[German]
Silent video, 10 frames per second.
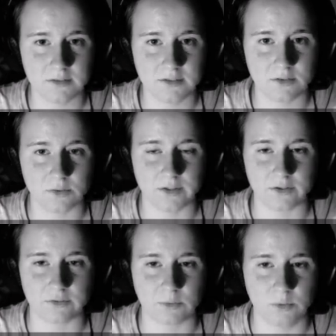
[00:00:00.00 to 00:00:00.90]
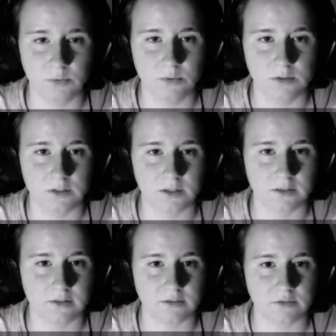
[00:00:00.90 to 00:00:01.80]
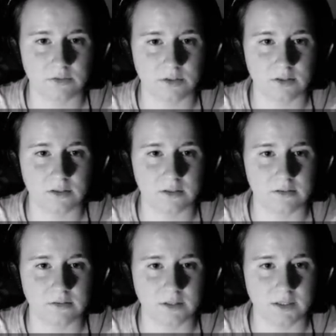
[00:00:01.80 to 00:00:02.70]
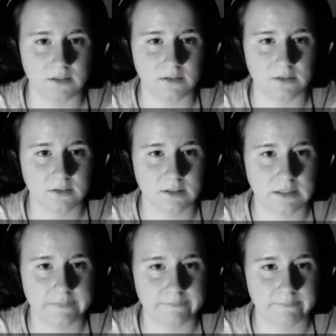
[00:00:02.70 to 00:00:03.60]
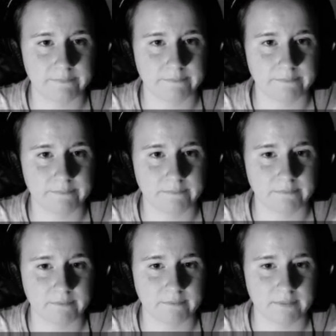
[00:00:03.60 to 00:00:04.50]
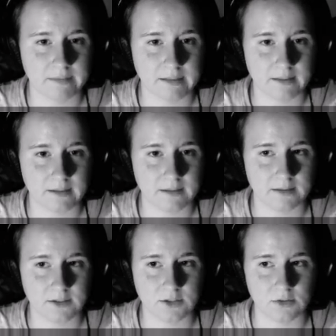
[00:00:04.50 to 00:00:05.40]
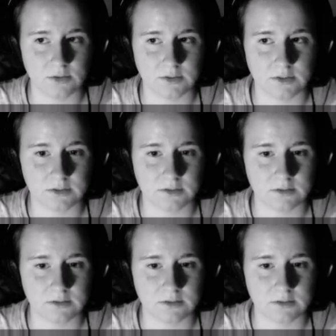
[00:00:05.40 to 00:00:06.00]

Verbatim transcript: Oh, du hängst auf dem Hügel, Alter, ist ja voll geil. Ja, ist richtig toll, gell? Das Deluxe.